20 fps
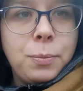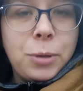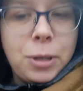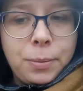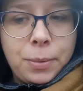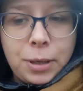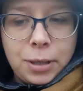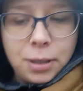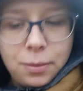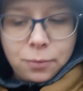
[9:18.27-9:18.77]

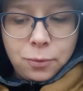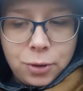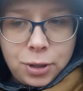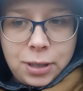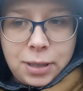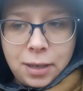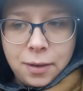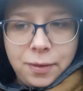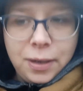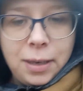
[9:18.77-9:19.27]
Przepraszam, muszę
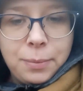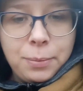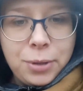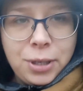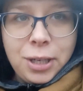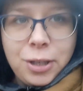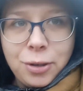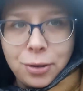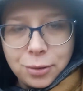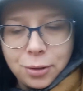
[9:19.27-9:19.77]
na chwilę
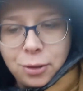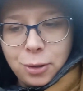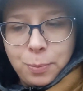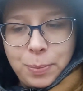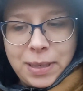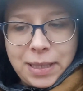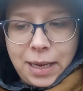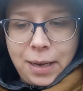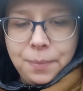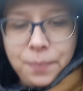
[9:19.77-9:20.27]
przeciągnąć
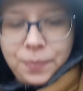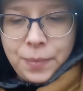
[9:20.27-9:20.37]
psa,